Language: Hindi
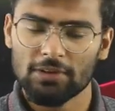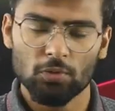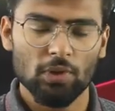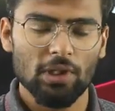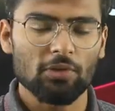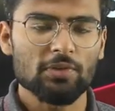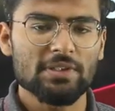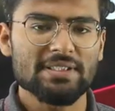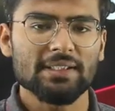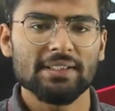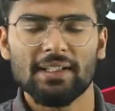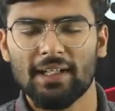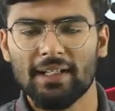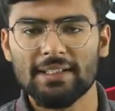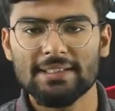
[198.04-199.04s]
तो काफ़ी
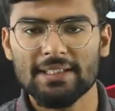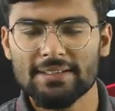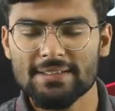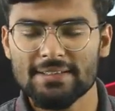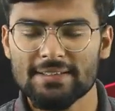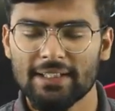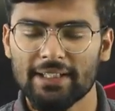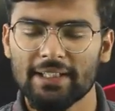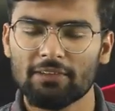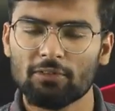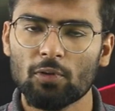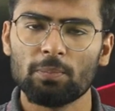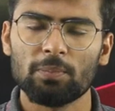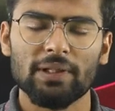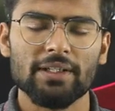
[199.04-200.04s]
ज़्यादा हाई चांसेस रहेंगे
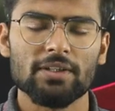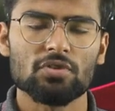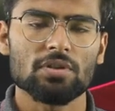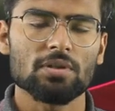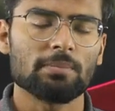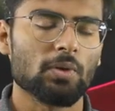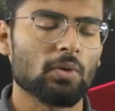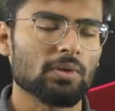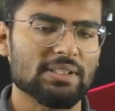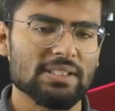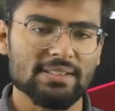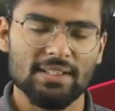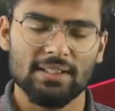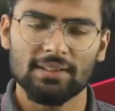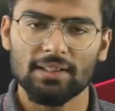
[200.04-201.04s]
वो प्लेन जो है बहुत
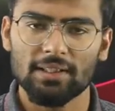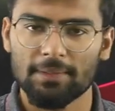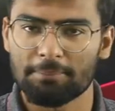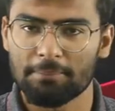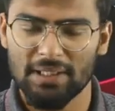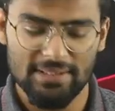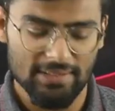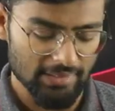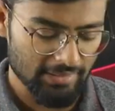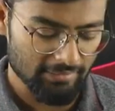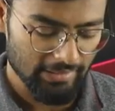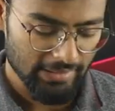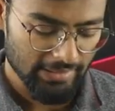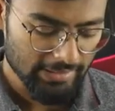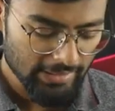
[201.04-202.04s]
ज़्यादा लंबा जाने
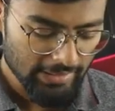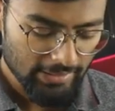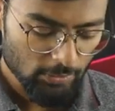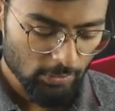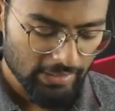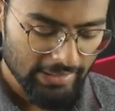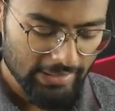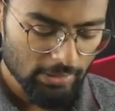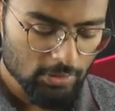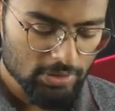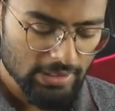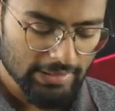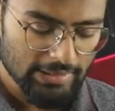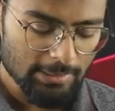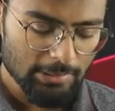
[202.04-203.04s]
वाला है क्योंकि ये हो
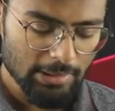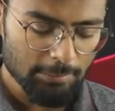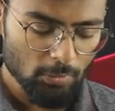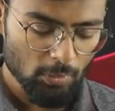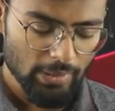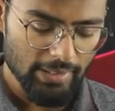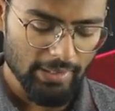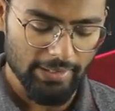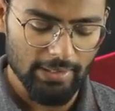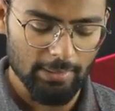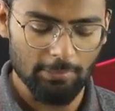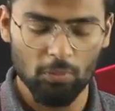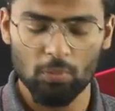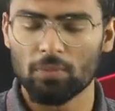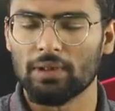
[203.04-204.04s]
जाता है भाई पूरे हाई
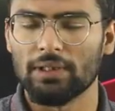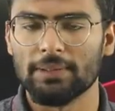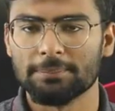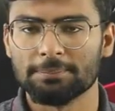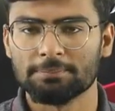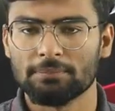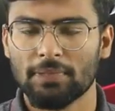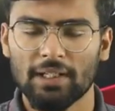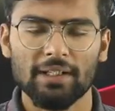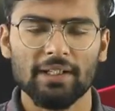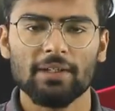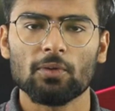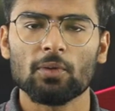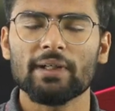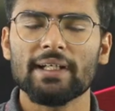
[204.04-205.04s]
अमाउंट वाले अगर
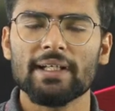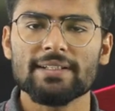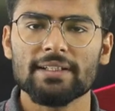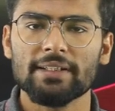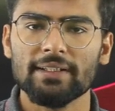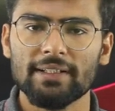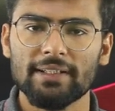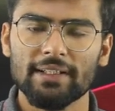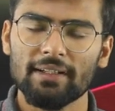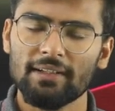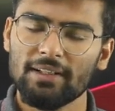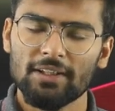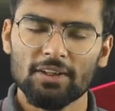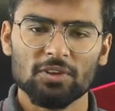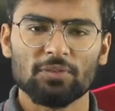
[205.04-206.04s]
इन्होंने कैश इन नहीं किया
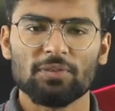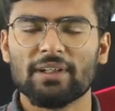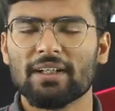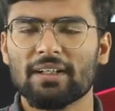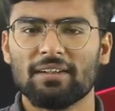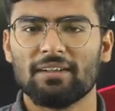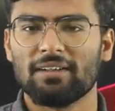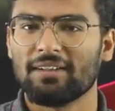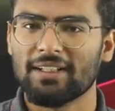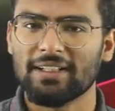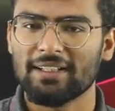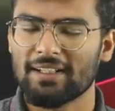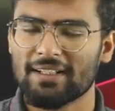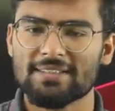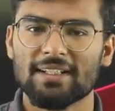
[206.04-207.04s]
तो फिर
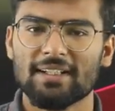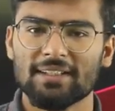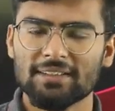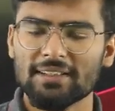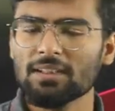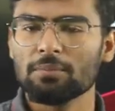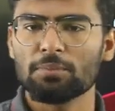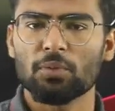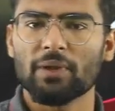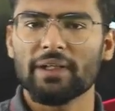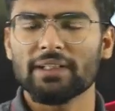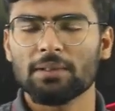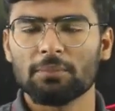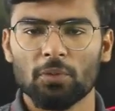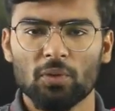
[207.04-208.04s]
लाइक ऐसा रहता है ना पूरा
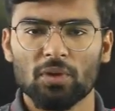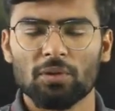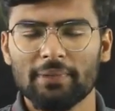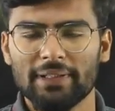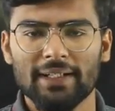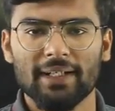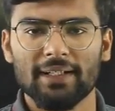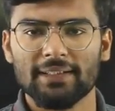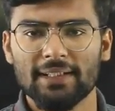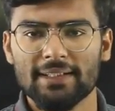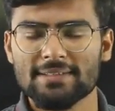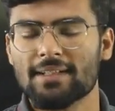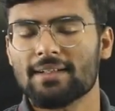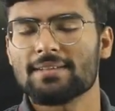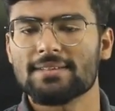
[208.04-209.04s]
एकदम ऑटोमेट रहता है
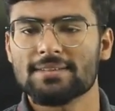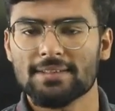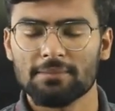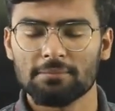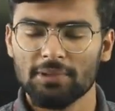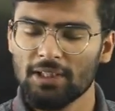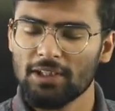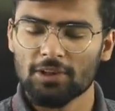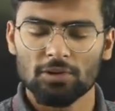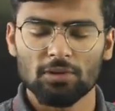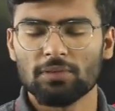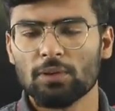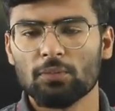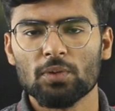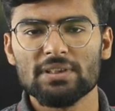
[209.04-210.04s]
सारा सिस्टम तो
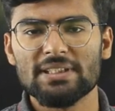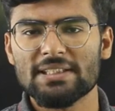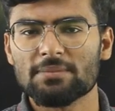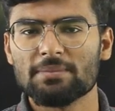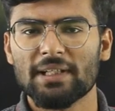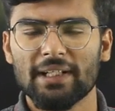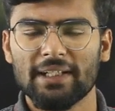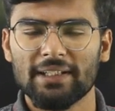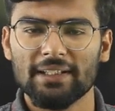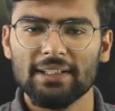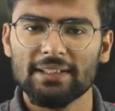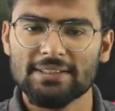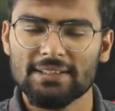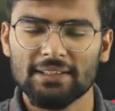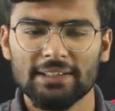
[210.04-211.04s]
फिर वो चीज़ भी रहेगी
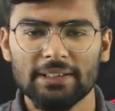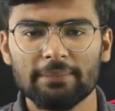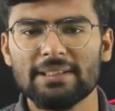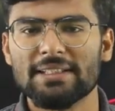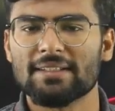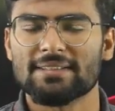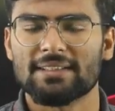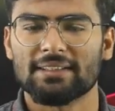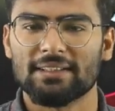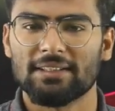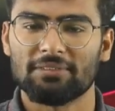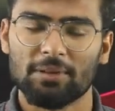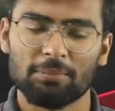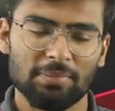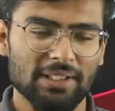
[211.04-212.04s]
कि जल्दी भी जा सकता है
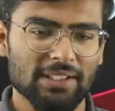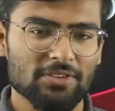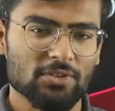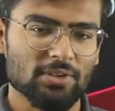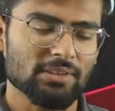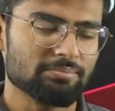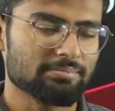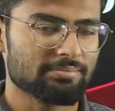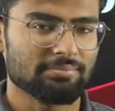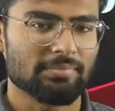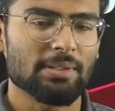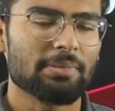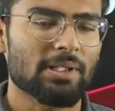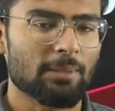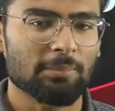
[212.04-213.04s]
फिर प्लेन जो है
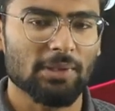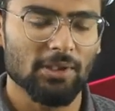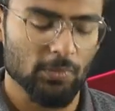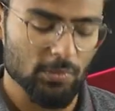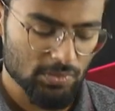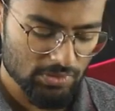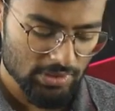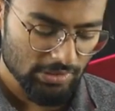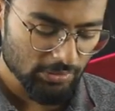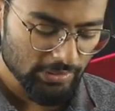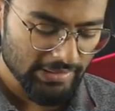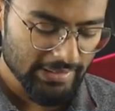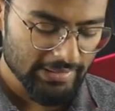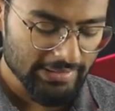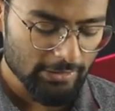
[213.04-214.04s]
मे भी आपका लॉस हो जाए तो
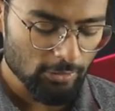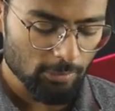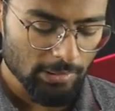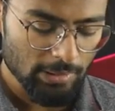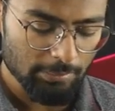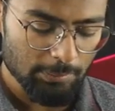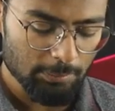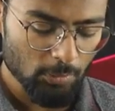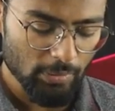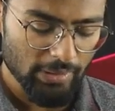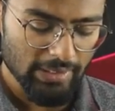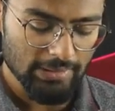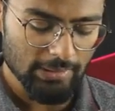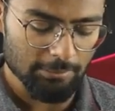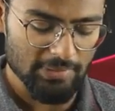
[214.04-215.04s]
ये तीनों पर भी पूरी
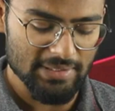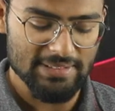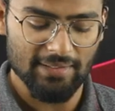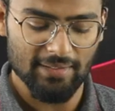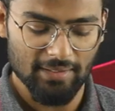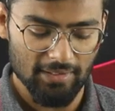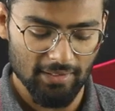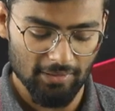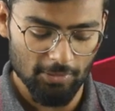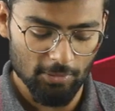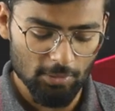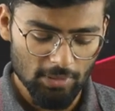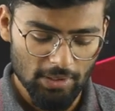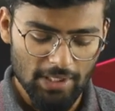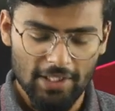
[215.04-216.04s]
एकदम नज़र रखा
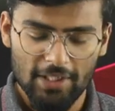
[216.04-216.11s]
करो